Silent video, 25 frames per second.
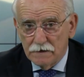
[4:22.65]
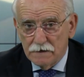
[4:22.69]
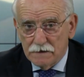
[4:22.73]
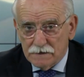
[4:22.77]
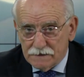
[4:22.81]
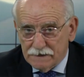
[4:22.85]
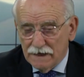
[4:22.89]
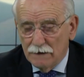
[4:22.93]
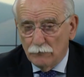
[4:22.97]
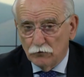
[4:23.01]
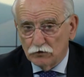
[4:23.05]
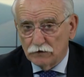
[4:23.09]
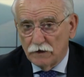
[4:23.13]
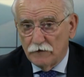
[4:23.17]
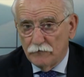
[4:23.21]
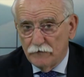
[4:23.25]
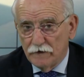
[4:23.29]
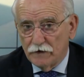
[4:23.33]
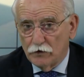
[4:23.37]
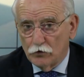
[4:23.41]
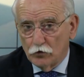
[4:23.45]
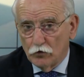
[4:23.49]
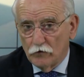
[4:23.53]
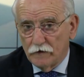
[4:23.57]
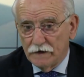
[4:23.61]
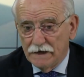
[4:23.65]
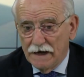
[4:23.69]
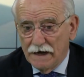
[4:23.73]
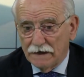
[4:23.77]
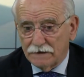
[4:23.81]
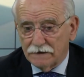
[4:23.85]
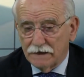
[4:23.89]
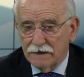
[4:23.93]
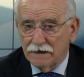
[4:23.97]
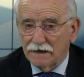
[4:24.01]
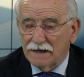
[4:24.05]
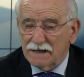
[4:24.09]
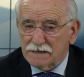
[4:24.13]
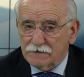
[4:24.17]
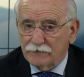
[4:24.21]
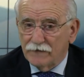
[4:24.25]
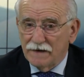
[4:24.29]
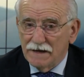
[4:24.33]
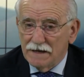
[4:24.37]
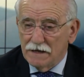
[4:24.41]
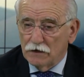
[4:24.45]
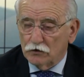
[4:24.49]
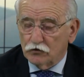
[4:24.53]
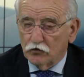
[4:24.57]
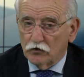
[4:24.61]
Siamo davvero rovinati. La
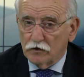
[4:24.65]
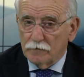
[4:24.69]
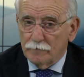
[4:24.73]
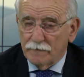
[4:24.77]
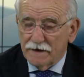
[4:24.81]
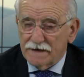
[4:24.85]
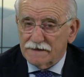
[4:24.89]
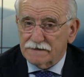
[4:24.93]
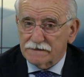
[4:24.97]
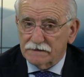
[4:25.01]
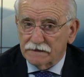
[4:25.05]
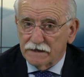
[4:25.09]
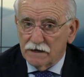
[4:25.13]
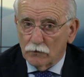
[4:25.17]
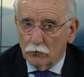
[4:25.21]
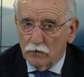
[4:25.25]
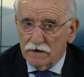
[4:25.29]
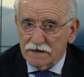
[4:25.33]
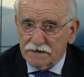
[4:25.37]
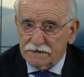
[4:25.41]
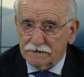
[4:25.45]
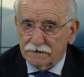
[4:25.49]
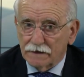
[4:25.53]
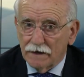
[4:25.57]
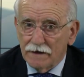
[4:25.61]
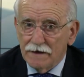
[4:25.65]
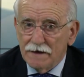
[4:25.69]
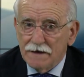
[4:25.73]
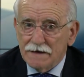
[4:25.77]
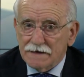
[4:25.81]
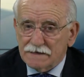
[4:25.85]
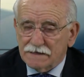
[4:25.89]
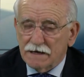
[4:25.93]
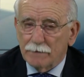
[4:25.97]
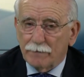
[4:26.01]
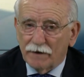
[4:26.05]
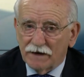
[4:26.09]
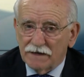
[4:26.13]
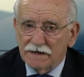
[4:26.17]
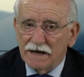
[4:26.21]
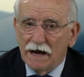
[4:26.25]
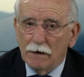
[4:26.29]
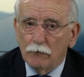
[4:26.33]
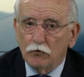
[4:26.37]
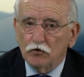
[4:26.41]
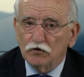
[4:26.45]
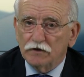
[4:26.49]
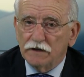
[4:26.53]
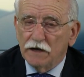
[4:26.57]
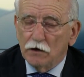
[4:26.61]
sveglia dovrebbe essere questa. Se
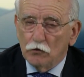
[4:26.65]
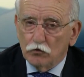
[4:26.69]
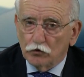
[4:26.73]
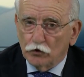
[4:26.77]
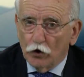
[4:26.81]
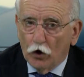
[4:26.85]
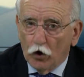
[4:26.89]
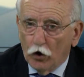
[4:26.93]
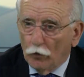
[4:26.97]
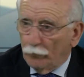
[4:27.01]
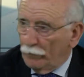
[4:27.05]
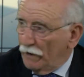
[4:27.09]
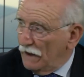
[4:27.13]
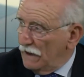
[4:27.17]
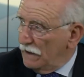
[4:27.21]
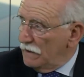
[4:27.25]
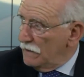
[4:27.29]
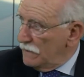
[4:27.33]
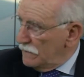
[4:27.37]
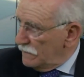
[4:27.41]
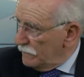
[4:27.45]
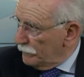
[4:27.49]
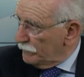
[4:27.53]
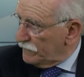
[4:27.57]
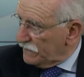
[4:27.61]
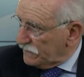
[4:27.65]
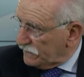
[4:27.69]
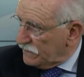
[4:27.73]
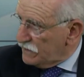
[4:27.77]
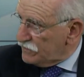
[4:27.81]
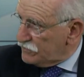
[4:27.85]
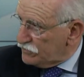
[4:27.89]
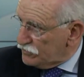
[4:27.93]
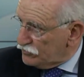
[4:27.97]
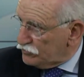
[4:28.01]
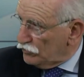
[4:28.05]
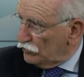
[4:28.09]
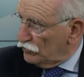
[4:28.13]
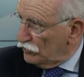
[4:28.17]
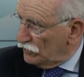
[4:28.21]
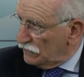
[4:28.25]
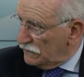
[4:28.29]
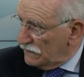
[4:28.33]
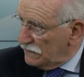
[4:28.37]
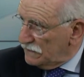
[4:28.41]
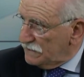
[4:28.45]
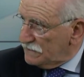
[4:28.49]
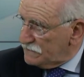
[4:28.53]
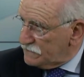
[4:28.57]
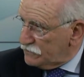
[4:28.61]
parliamo di Europa, perché ci sono
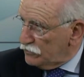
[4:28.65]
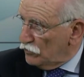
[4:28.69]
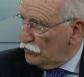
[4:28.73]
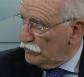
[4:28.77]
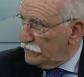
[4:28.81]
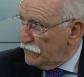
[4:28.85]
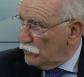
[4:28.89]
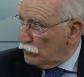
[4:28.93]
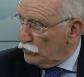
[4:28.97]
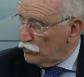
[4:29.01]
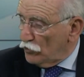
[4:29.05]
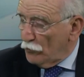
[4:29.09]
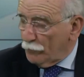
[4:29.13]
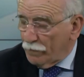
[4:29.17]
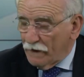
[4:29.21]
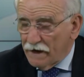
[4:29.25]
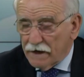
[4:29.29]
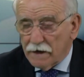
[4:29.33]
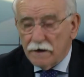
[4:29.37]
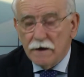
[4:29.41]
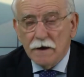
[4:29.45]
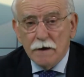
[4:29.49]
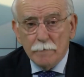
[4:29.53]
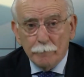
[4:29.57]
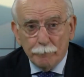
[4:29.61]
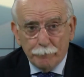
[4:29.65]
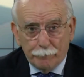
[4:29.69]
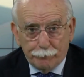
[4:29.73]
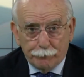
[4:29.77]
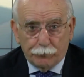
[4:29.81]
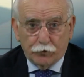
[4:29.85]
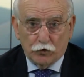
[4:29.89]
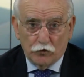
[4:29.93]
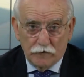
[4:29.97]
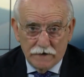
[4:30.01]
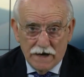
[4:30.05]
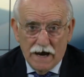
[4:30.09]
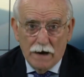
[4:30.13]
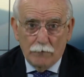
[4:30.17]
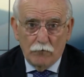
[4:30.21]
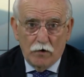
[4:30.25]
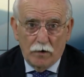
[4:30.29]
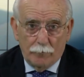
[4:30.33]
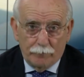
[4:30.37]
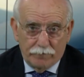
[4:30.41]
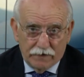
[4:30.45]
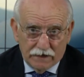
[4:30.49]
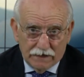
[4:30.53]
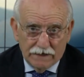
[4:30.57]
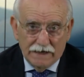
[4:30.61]
le elezioni europee, proviamo a
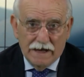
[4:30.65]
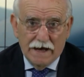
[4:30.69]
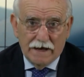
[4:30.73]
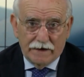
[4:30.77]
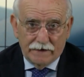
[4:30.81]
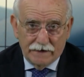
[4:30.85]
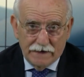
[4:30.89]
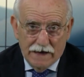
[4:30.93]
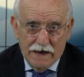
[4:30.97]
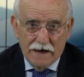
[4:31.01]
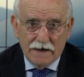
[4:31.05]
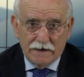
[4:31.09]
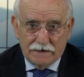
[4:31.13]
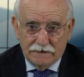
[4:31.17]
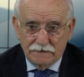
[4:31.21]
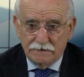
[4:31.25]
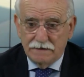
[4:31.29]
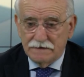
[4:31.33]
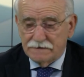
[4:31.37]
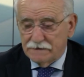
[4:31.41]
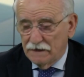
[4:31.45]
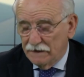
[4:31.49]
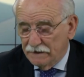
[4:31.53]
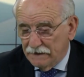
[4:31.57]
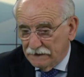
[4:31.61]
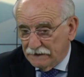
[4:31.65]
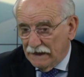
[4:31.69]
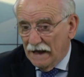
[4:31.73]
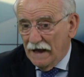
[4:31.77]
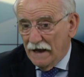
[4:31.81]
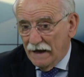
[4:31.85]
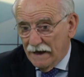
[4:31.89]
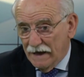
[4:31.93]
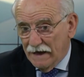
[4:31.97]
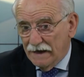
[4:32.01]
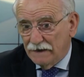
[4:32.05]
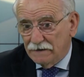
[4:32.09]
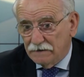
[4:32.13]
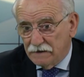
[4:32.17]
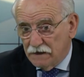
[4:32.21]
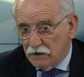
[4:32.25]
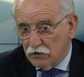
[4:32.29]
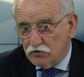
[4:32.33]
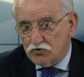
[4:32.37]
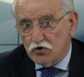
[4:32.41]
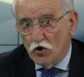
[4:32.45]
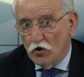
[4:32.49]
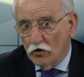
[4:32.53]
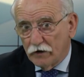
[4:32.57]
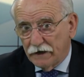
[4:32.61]
parlare anche di sanità e
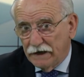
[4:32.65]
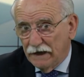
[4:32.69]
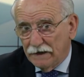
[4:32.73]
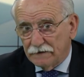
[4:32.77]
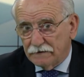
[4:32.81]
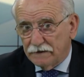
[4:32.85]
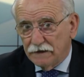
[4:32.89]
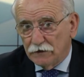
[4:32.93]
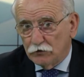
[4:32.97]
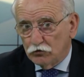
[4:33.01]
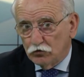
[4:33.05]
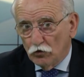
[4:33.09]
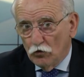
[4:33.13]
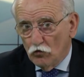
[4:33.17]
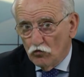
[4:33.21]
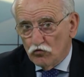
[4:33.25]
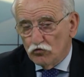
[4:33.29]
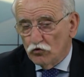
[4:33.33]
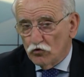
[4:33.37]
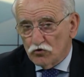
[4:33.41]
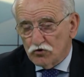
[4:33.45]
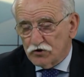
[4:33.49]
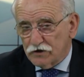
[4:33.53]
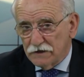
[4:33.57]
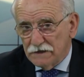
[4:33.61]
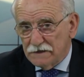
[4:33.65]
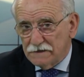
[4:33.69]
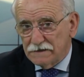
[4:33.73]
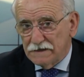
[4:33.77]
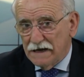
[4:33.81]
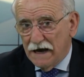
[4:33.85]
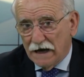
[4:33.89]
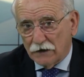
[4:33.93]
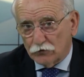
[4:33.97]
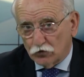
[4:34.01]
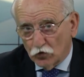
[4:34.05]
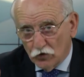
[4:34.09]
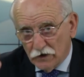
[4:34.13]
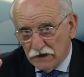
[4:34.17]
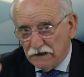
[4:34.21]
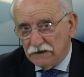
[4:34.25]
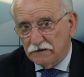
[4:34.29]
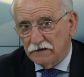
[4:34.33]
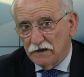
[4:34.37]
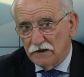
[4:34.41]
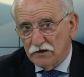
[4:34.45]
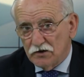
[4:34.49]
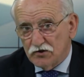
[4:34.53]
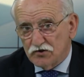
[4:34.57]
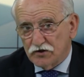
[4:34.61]
di ciò che ha detto uno scienziato
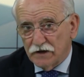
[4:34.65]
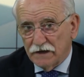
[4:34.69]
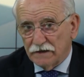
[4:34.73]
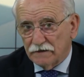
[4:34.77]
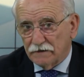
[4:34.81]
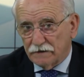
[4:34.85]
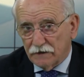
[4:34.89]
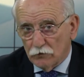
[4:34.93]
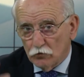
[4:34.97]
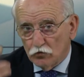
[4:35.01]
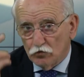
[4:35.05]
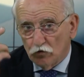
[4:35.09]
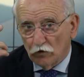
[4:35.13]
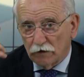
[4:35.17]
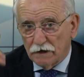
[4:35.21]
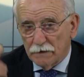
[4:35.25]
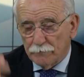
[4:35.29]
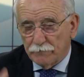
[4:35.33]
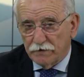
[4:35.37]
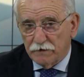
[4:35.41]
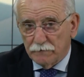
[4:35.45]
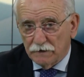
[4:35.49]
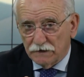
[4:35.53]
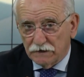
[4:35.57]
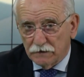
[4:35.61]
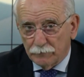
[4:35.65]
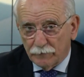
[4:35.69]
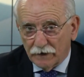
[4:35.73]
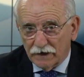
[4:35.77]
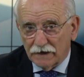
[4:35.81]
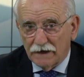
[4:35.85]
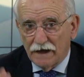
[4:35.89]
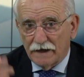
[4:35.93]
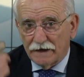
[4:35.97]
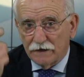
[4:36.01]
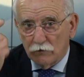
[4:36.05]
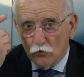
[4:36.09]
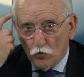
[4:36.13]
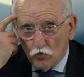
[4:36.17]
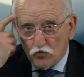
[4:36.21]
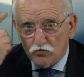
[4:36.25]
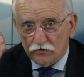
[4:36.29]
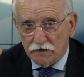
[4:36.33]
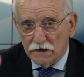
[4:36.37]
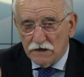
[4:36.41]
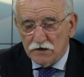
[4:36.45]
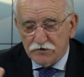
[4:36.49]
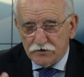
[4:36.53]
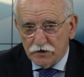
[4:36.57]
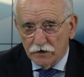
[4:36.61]
intelligente, uno che prima di parlare
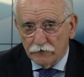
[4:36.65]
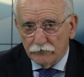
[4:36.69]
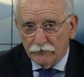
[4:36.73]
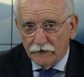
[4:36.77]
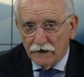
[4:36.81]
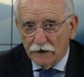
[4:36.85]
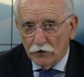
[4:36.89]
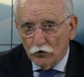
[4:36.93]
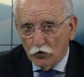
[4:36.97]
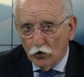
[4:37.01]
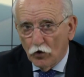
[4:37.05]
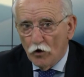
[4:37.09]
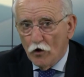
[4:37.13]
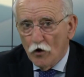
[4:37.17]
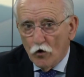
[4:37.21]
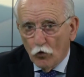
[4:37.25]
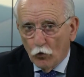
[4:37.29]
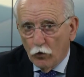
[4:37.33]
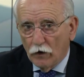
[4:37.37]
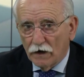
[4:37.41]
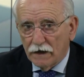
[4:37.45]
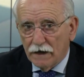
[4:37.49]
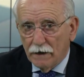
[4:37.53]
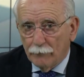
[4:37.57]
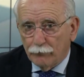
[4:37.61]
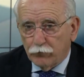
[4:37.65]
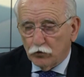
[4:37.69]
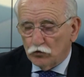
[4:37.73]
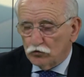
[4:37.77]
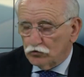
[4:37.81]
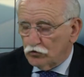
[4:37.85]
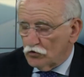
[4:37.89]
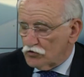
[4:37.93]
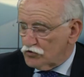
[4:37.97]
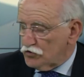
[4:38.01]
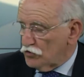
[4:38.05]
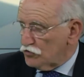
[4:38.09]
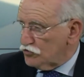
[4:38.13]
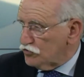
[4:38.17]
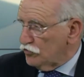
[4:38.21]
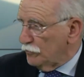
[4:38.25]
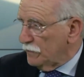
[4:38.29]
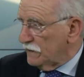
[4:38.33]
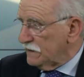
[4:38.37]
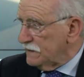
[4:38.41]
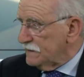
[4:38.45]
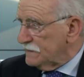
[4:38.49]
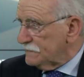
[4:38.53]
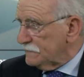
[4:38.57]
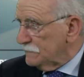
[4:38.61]
usa il cervello, qual è appunto Giorgio
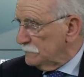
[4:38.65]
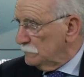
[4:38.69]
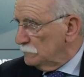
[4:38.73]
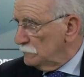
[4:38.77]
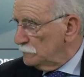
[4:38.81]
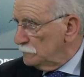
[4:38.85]
Parisi.